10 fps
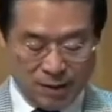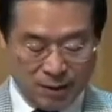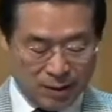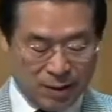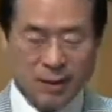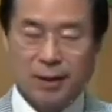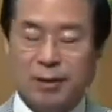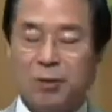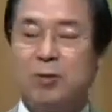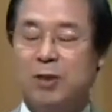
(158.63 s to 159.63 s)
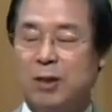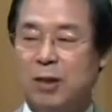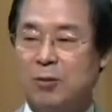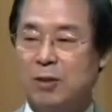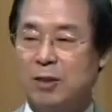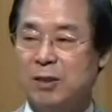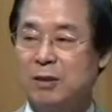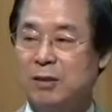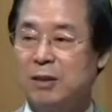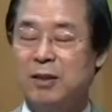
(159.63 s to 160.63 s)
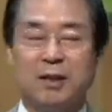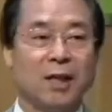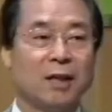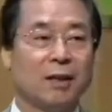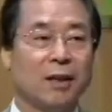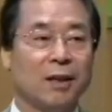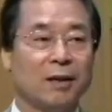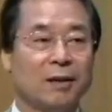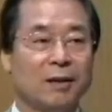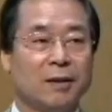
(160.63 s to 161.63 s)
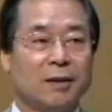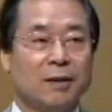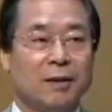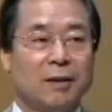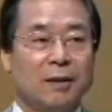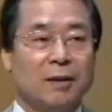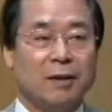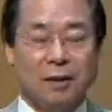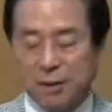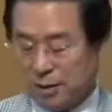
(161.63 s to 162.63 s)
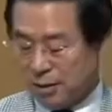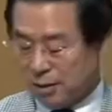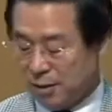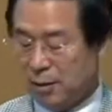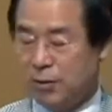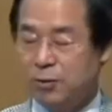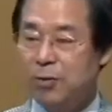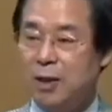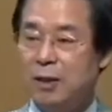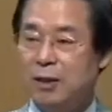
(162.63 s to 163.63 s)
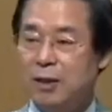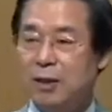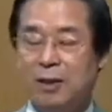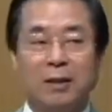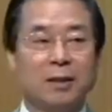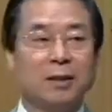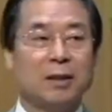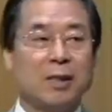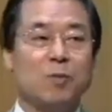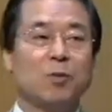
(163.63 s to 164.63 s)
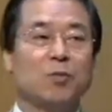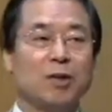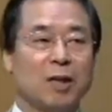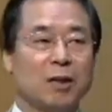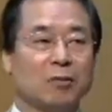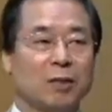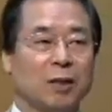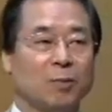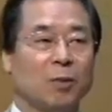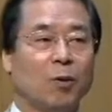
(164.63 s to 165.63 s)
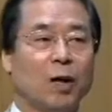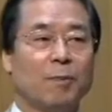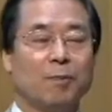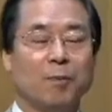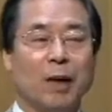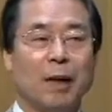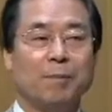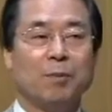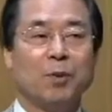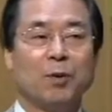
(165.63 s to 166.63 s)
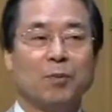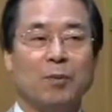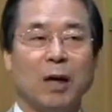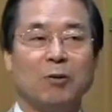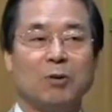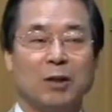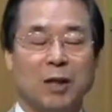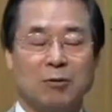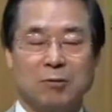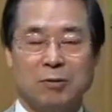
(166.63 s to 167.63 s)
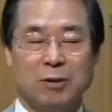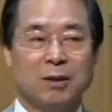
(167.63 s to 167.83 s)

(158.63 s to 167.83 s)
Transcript: 이렇게 통치를 하고 있었던 시대인데 어 유다 때이 3군 연합군이 모압, 암몬, 마온 연합군